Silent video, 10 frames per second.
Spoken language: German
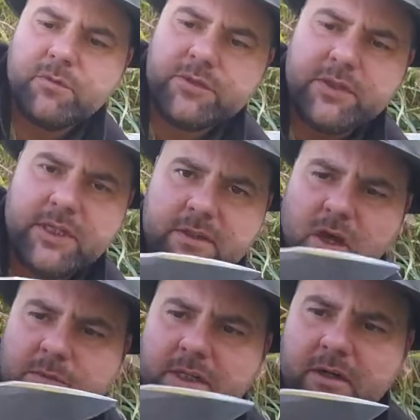nochmal so eine
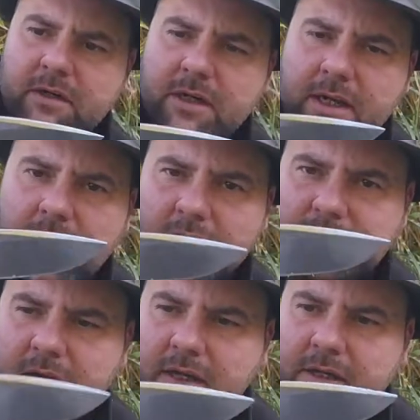
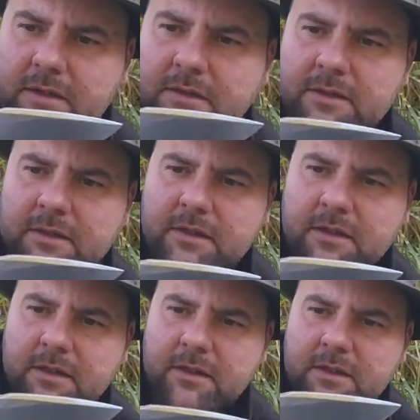Daumenauflage.
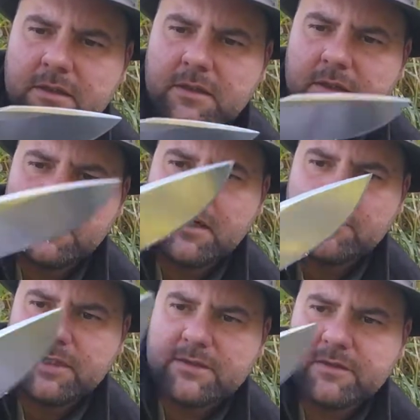Ja?
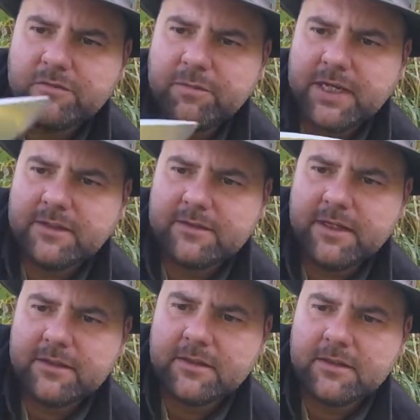Aber man hat sie auf beide
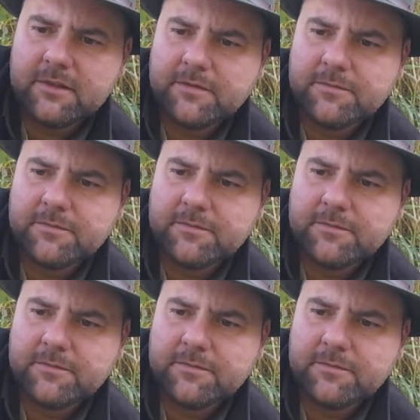Seiten.